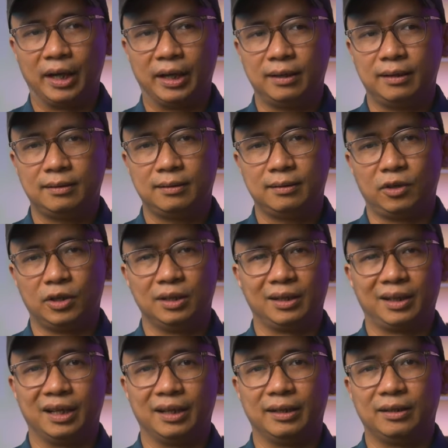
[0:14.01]
cái gọi
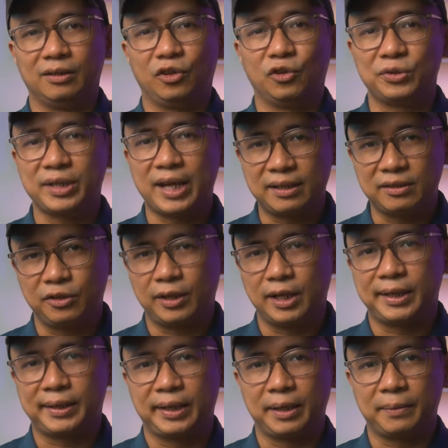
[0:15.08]
là cái nốt nhanh cho
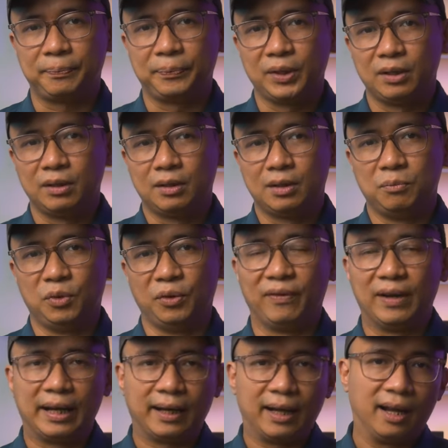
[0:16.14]
các anh em, một
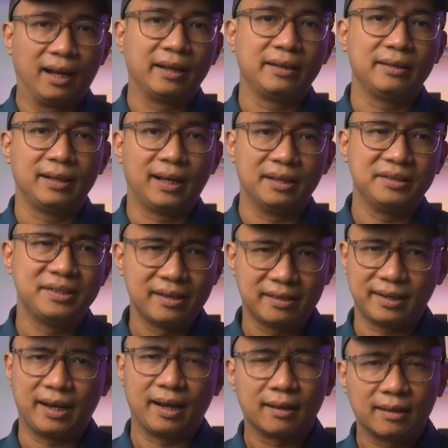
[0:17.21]
vài cái những cái
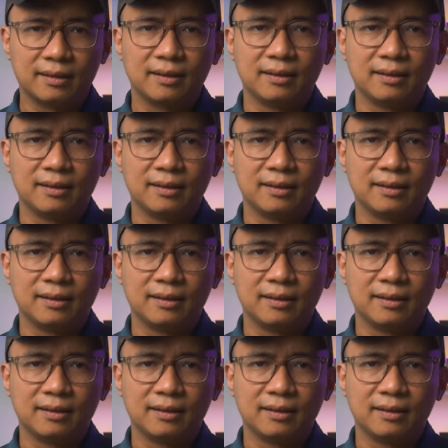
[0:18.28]
chia sẻ